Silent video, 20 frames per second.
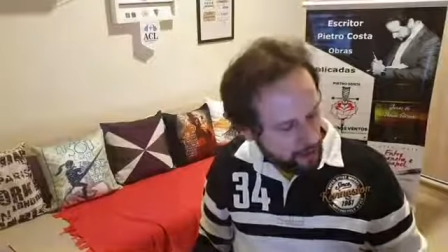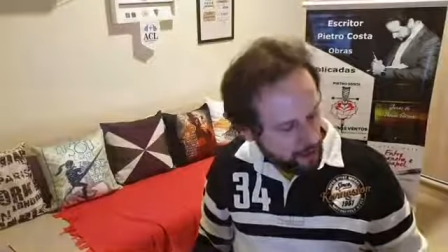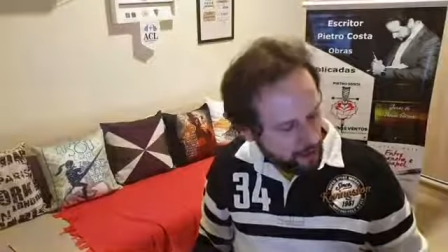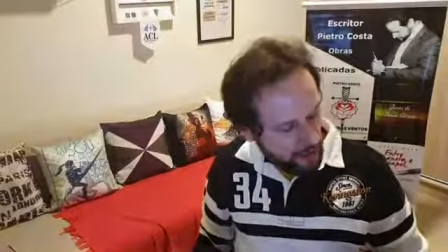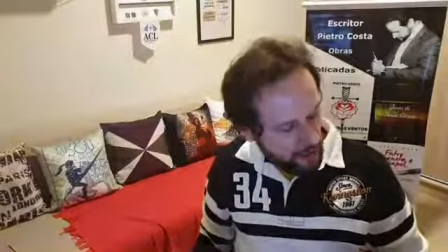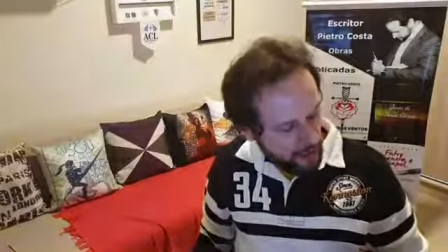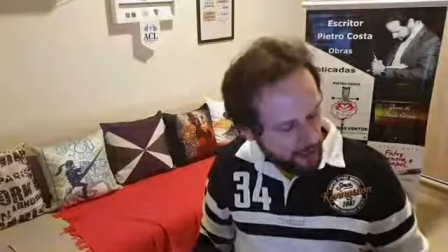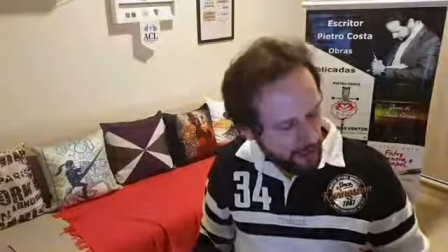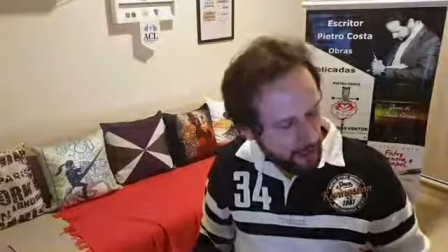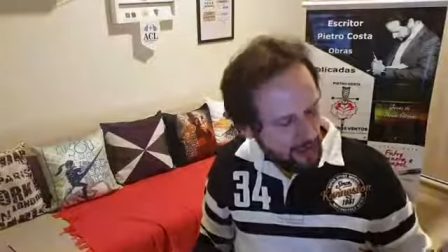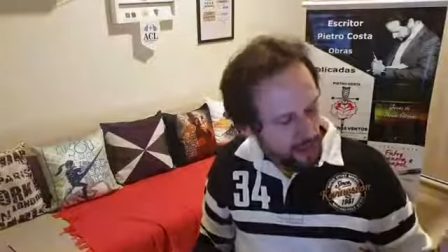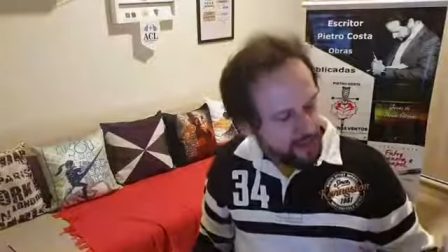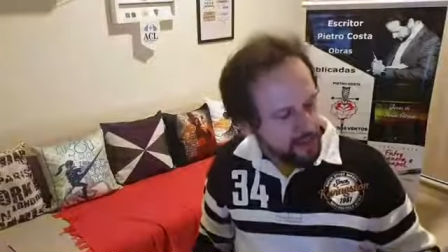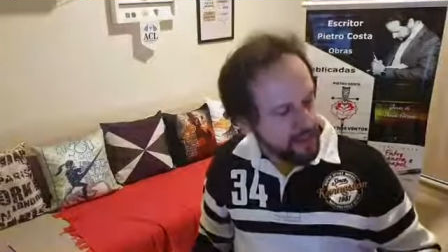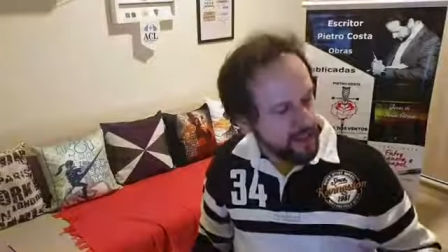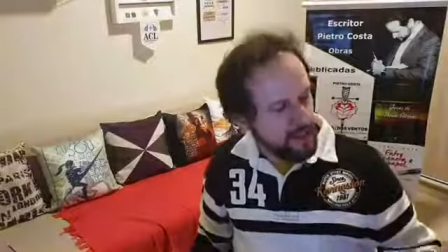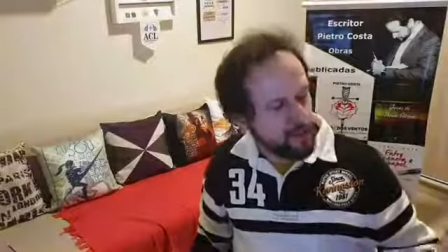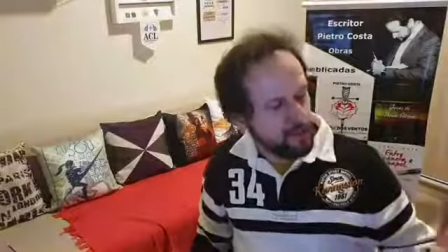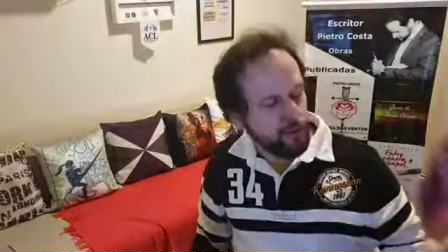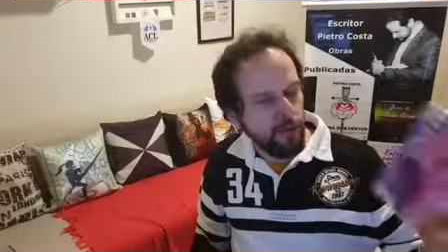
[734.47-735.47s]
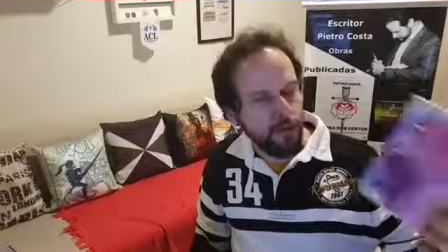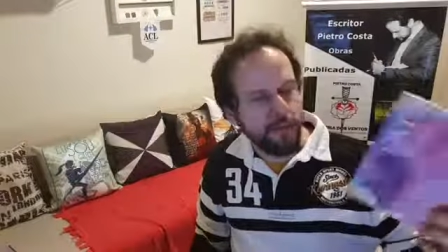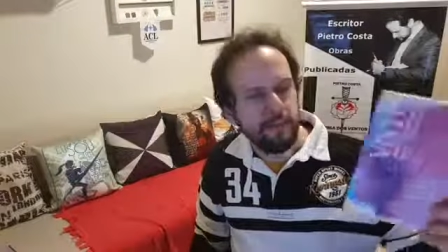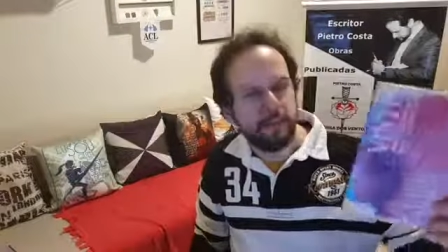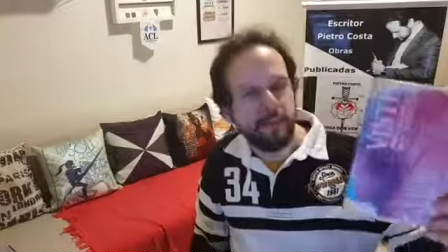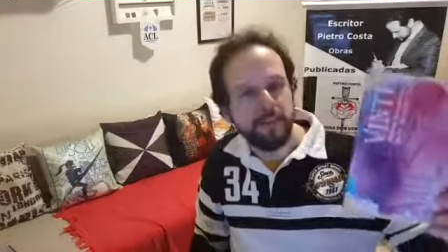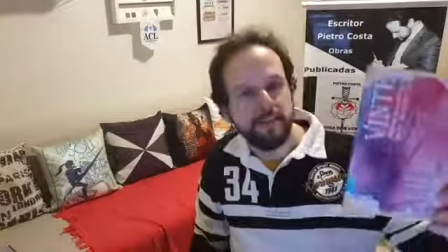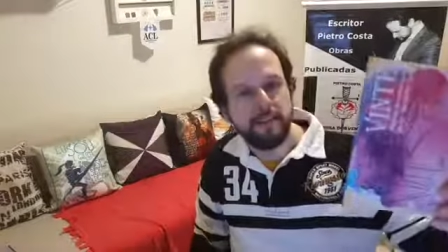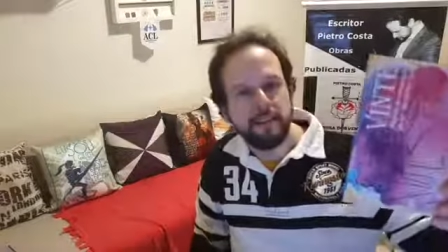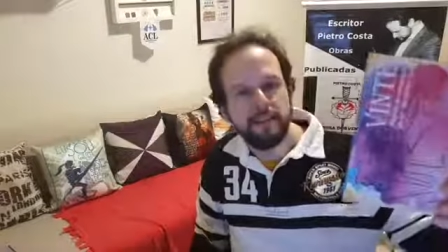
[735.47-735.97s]
e Estações,
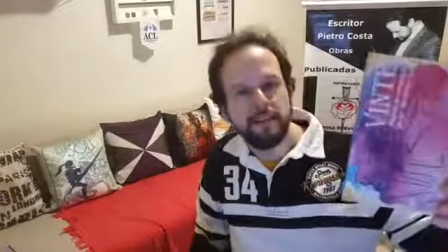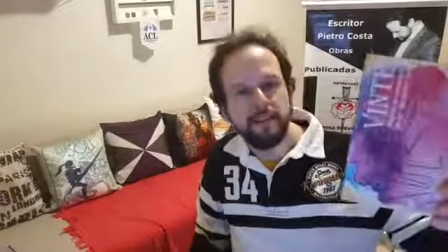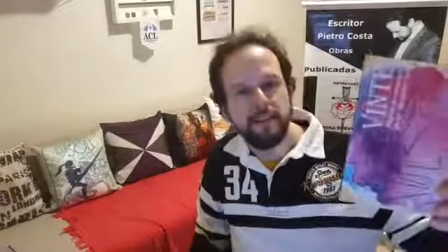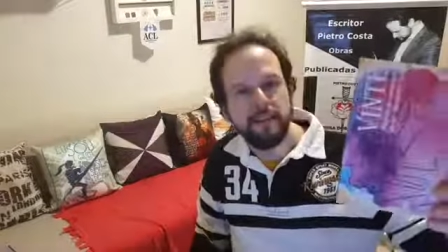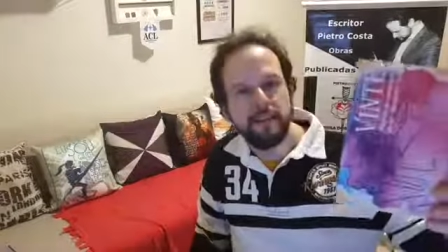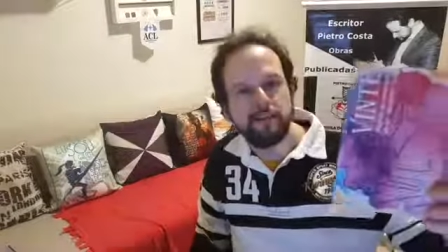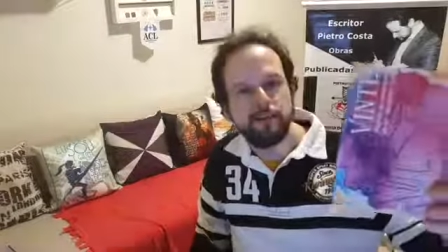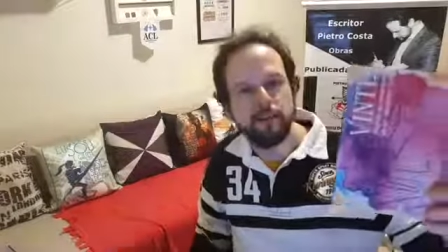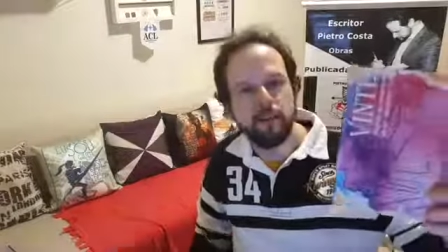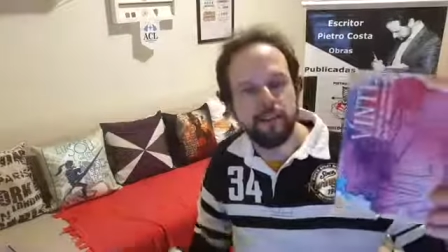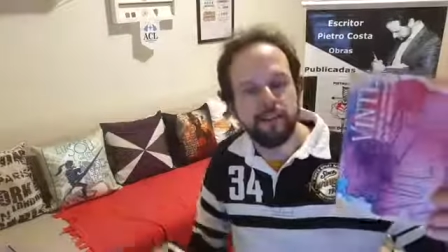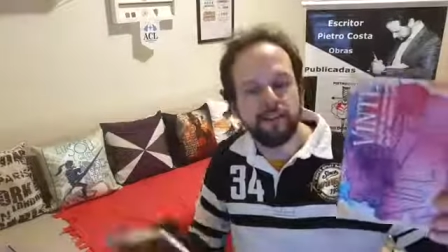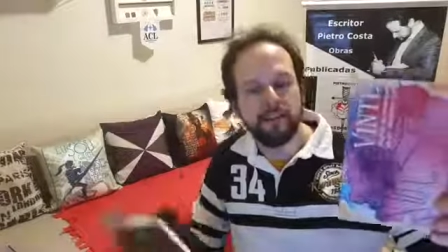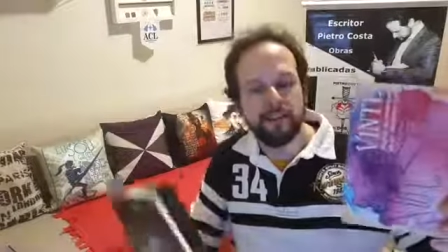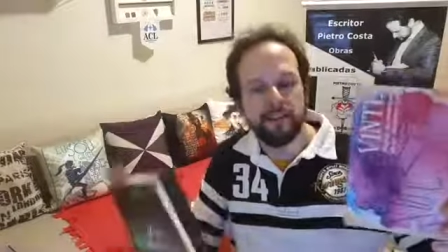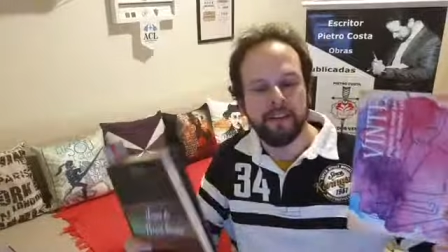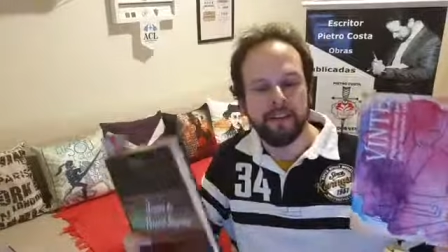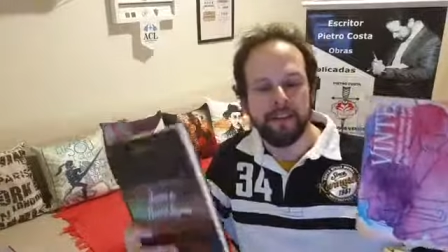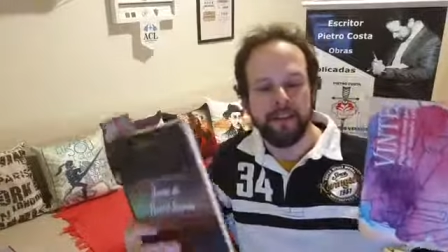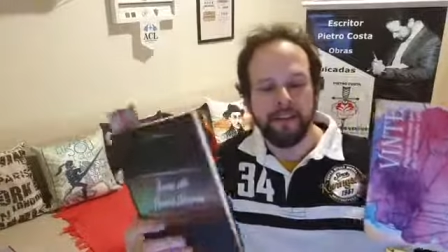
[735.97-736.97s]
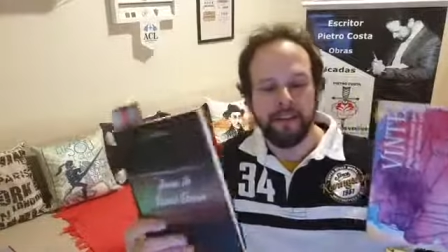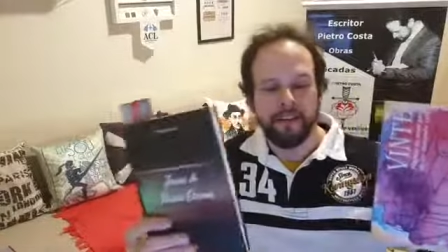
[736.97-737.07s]
da Cecília Soter,